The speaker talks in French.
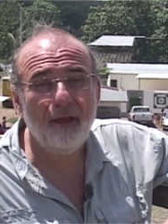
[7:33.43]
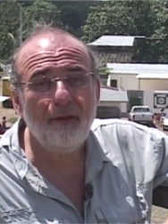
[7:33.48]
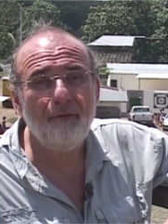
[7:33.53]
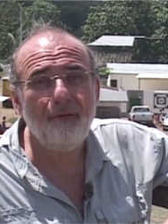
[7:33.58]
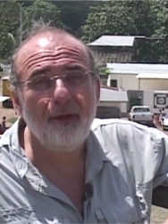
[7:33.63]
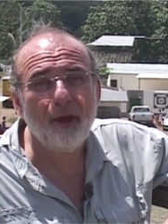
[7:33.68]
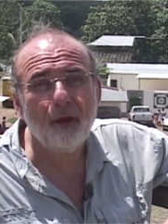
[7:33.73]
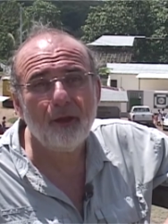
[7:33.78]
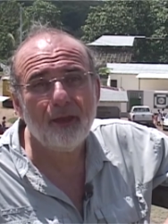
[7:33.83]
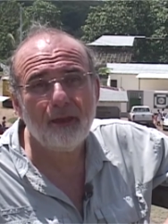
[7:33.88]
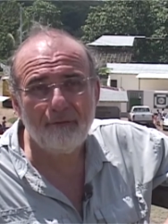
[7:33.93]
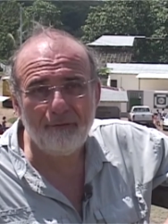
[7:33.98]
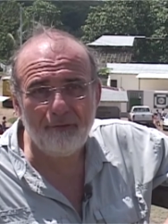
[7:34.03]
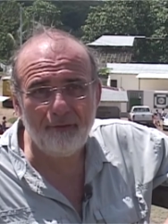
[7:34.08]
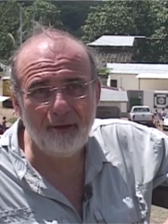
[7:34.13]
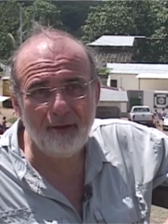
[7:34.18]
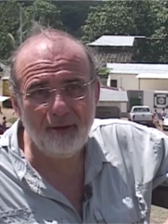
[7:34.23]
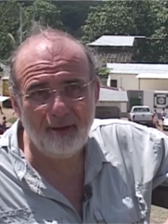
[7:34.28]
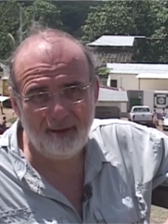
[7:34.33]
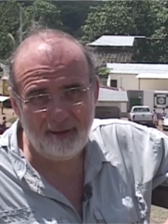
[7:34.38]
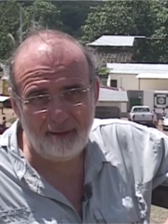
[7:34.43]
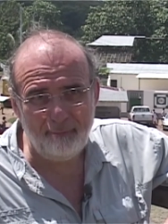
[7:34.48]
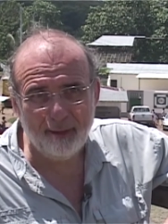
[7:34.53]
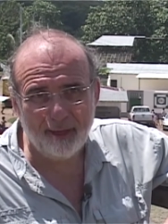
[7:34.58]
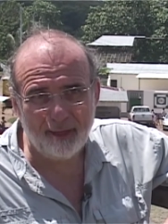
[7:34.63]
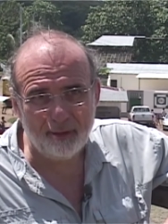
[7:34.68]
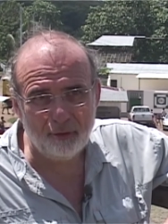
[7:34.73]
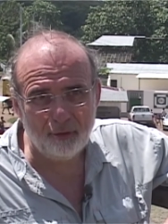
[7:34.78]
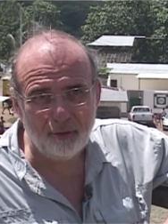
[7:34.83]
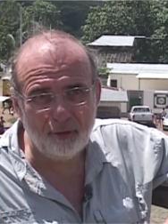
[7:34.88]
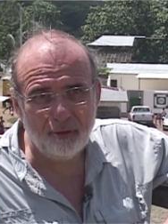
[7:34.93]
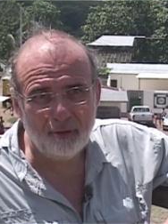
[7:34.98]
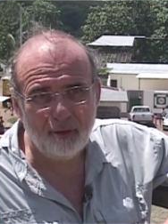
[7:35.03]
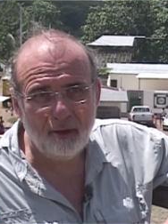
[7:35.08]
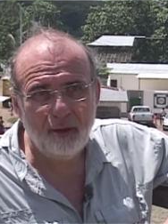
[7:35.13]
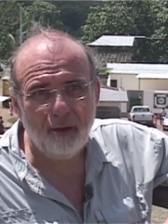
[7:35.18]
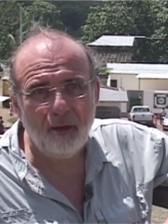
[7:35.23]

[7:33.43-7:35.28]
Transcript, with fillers: vers un café libérateur,